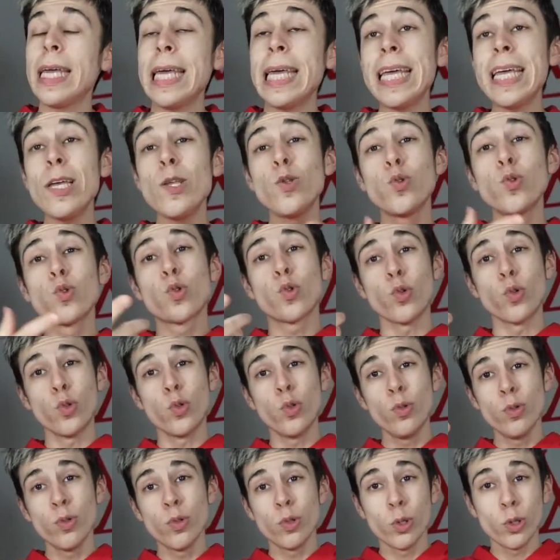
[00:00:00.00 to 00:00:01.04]
et du
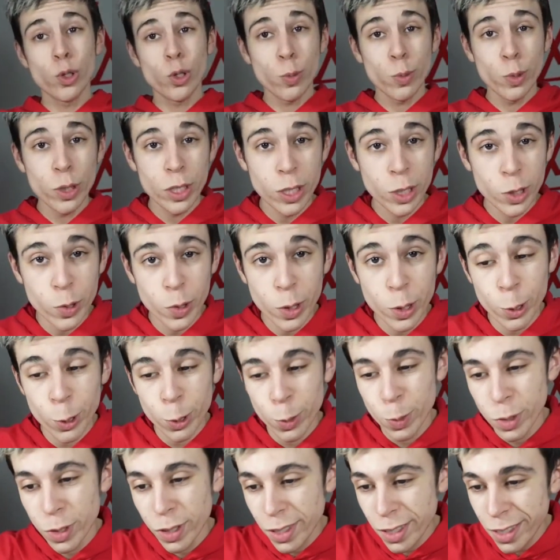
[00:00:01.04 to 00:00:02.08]
coup, je me dis quoi Je
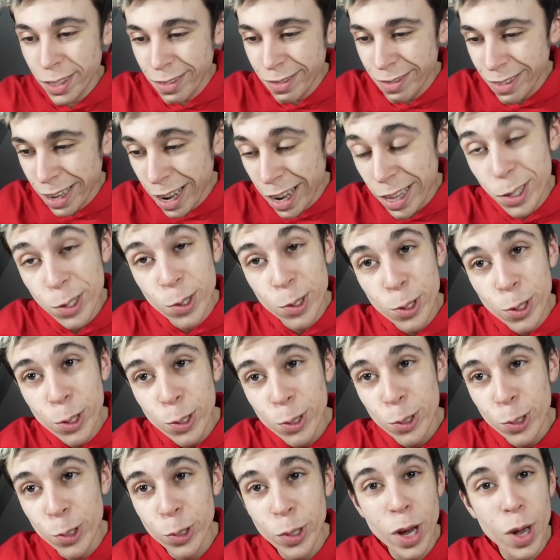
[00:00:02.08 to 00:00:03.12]
me dis, let's
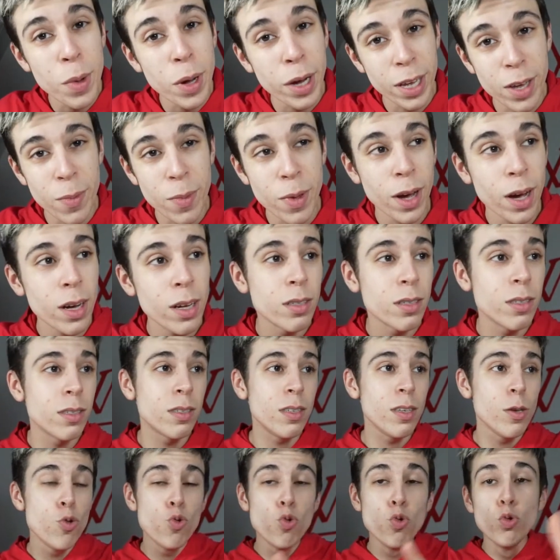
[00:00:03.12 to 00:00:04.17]
go, j'aurai ma caméra
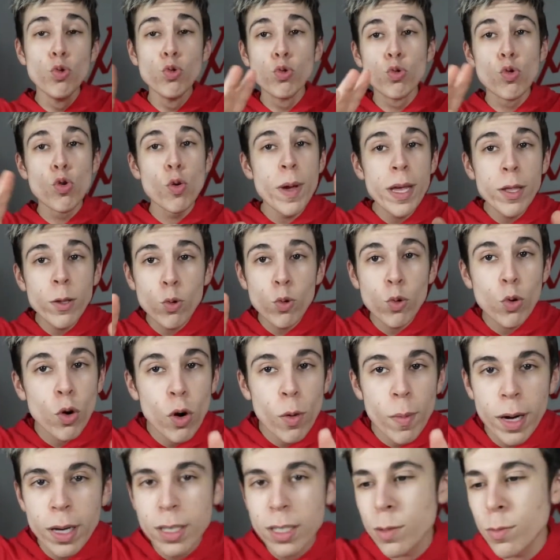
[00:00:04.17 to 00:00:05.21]
d'ici une semaine au
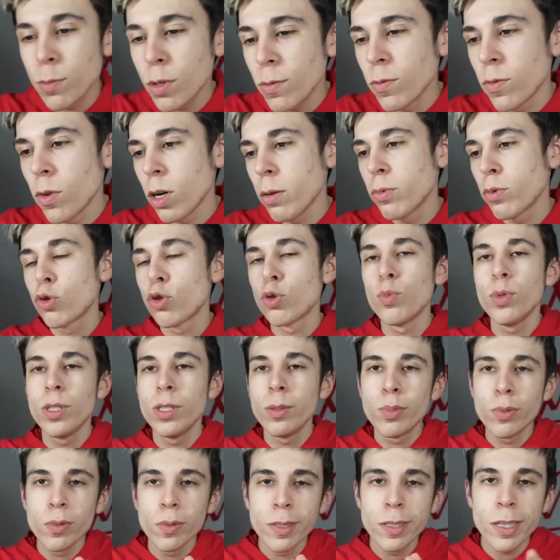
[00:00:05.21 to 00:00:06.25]
grand maximum. Voilà, parce que je me
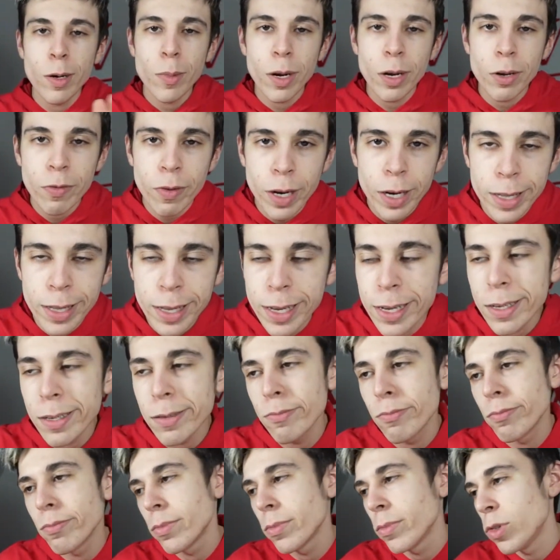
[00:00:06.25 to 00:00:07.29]
dis, bon, c'est le Black Friday,
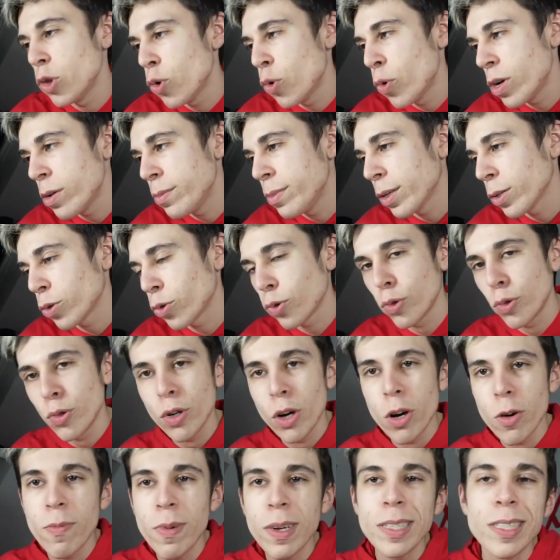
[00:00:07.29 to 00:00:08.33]
Noël bientôt,
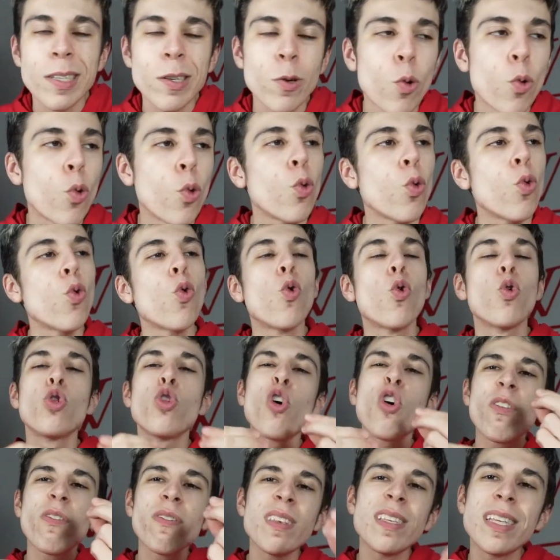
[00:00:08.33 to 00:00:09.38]
hop, vas-y, on
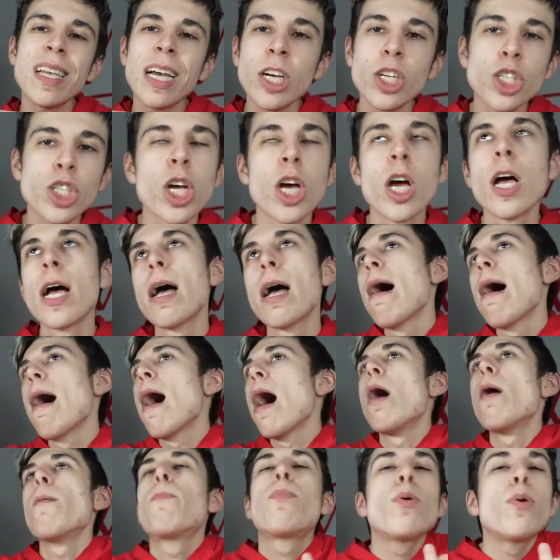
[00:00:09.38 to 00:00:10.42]
envisage
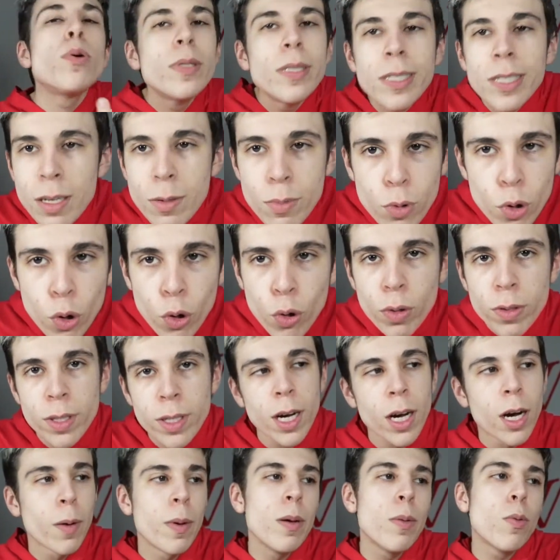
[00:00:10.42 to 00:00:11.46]
impossible possible
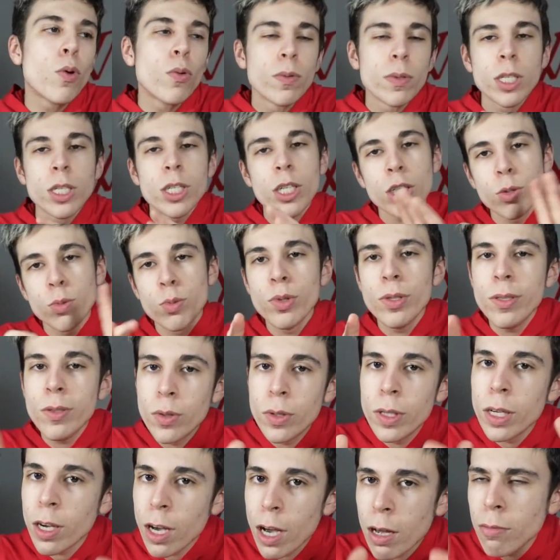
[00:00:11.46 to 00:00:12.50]
retard. Mais bon, déjà, je me dis,
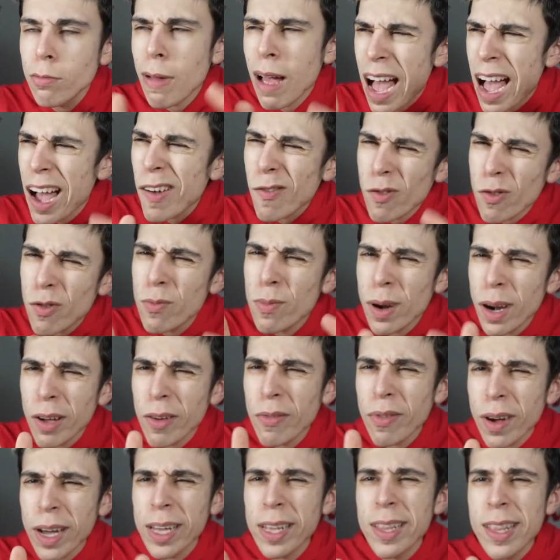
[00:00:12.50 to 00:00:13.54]
on est quand même avant le Black
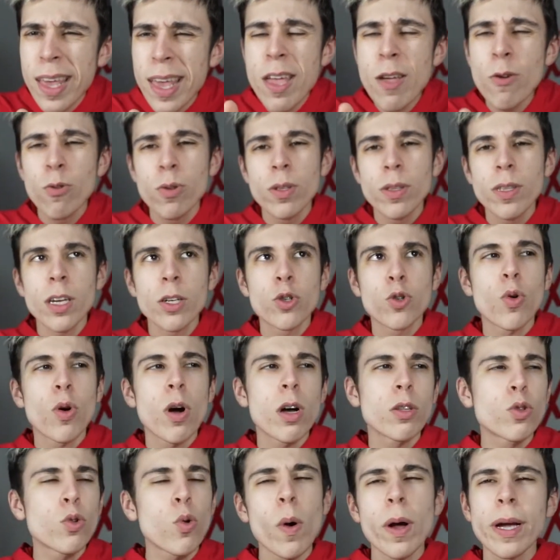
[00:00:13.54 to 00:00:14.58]
Friday, on était, je
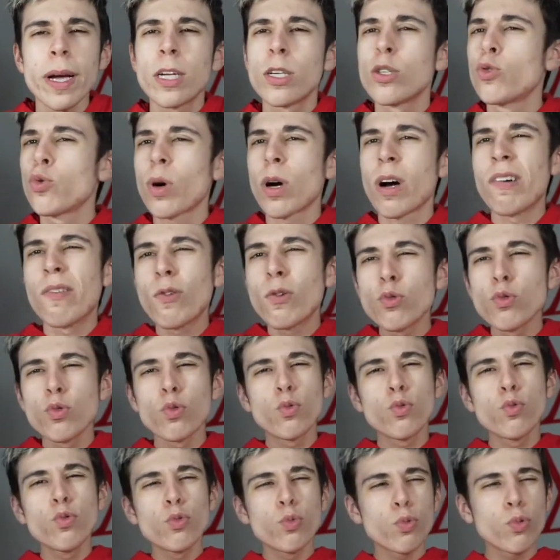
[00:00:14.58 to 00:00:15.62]
crois, 3-4 jours avant, du
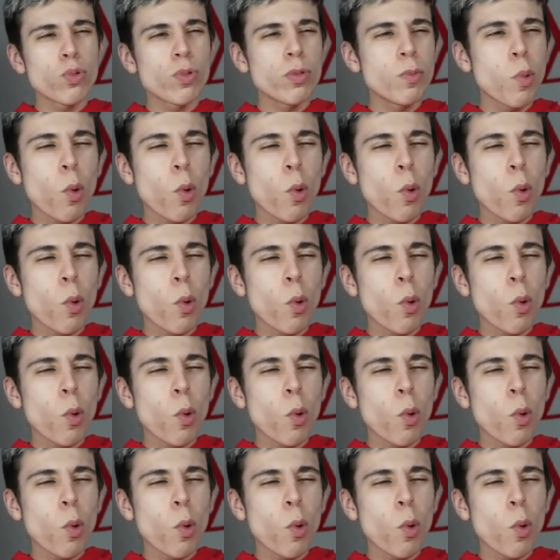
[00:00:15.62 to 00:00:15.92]
coup, je me suis dit,